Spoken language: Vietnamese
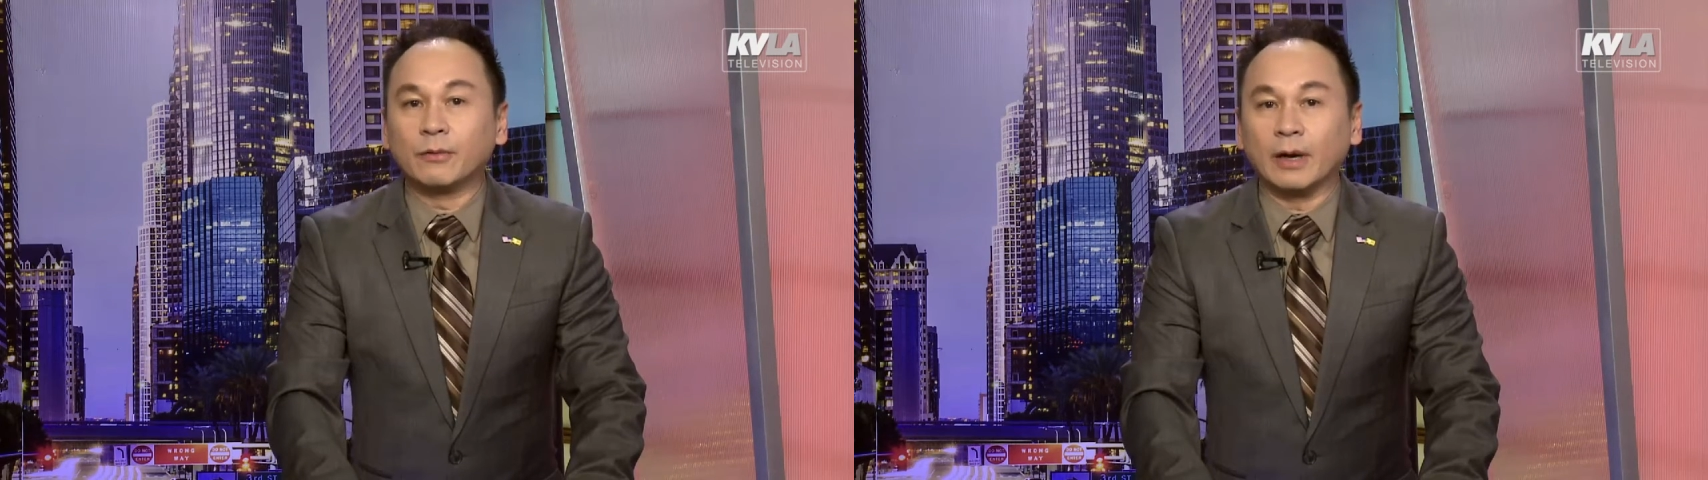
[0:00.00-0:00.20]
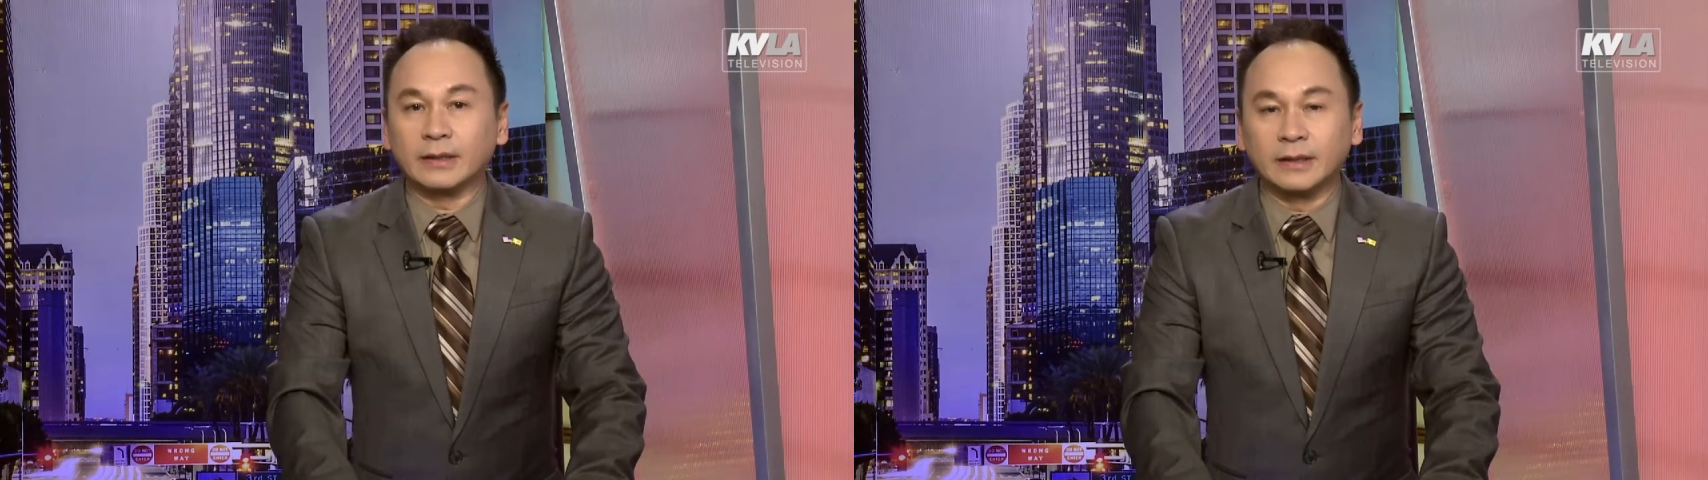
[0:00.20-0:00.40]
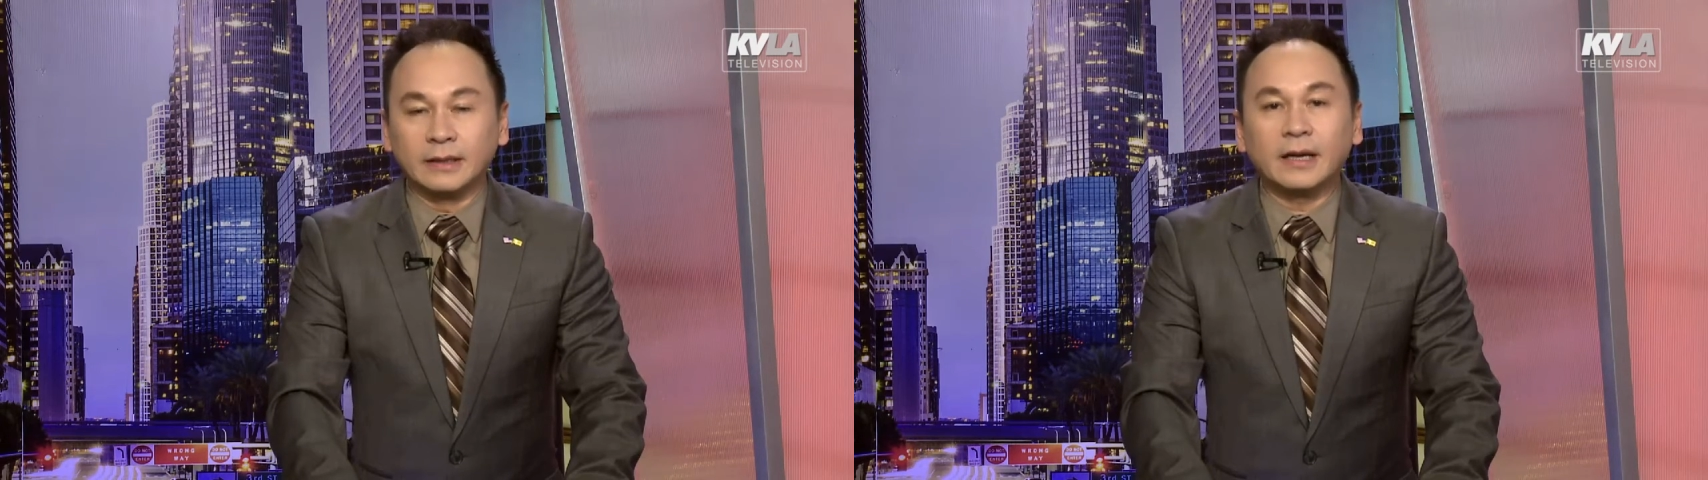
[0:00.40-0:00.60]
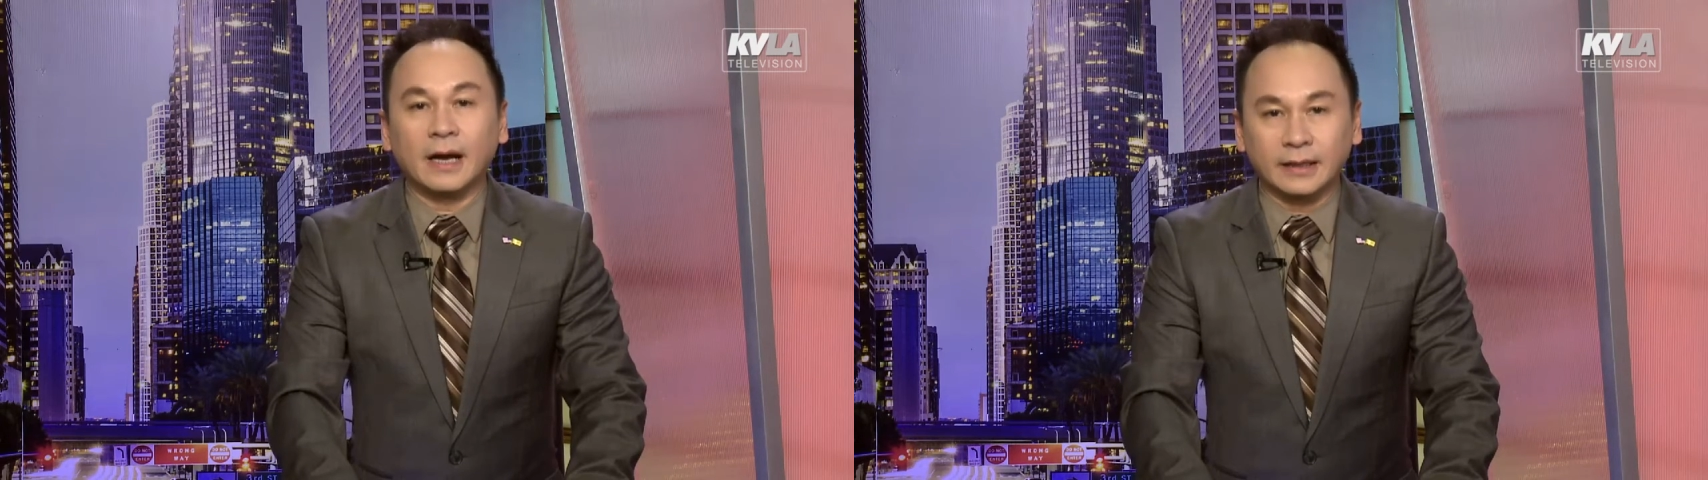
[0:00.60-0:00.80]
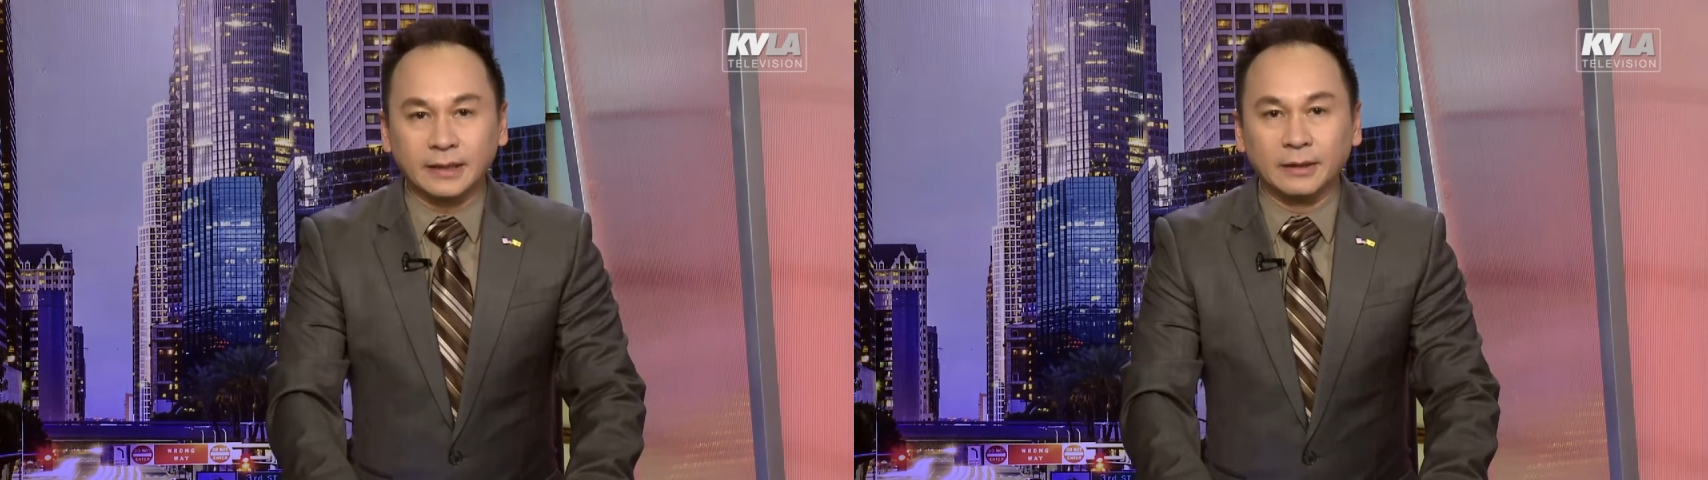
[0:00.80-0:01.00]
quan đến
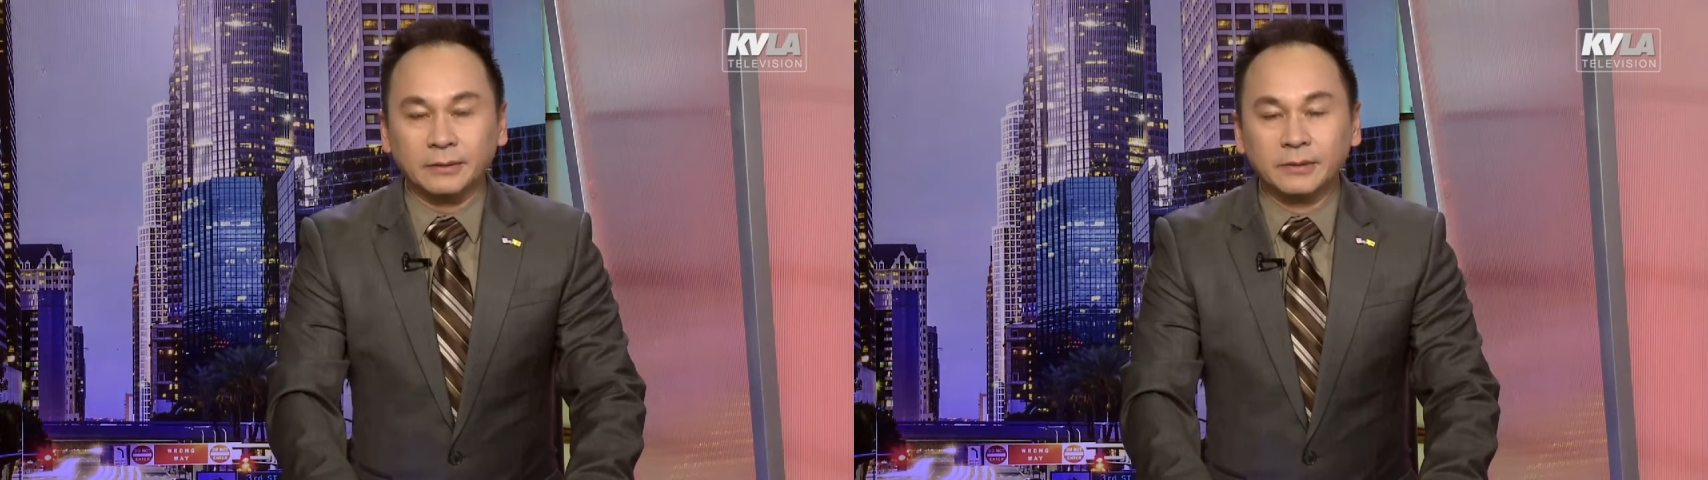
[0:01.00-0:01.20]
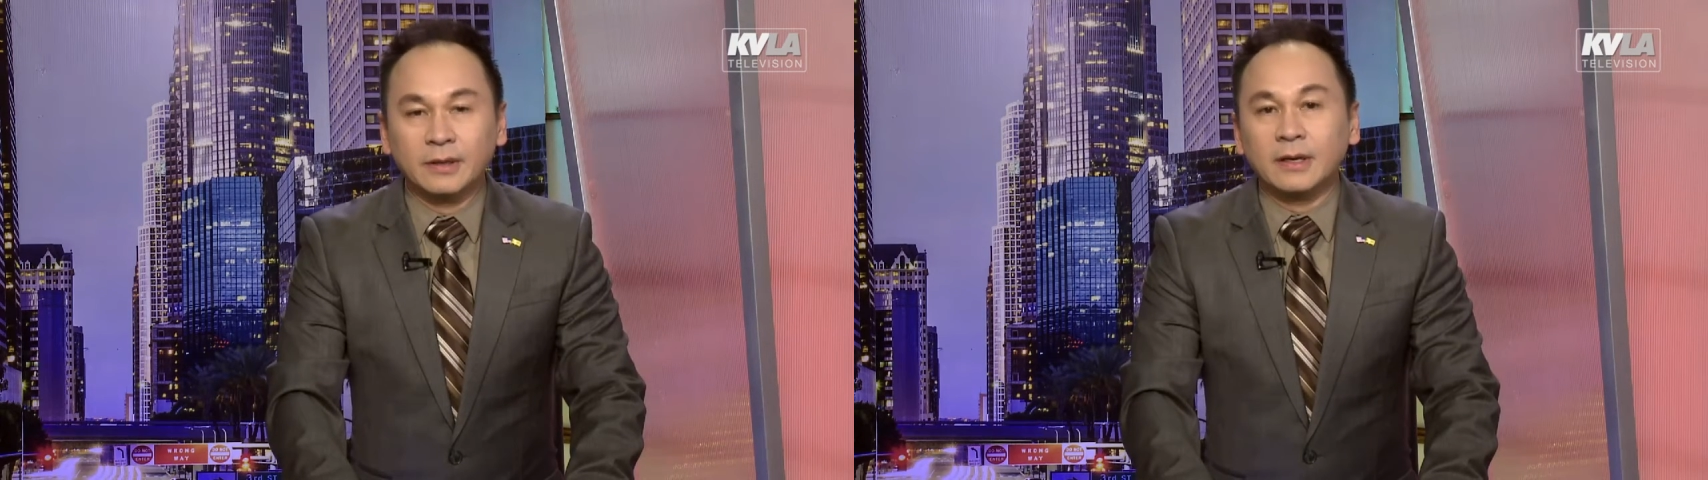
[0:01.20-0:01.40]
Á Châu.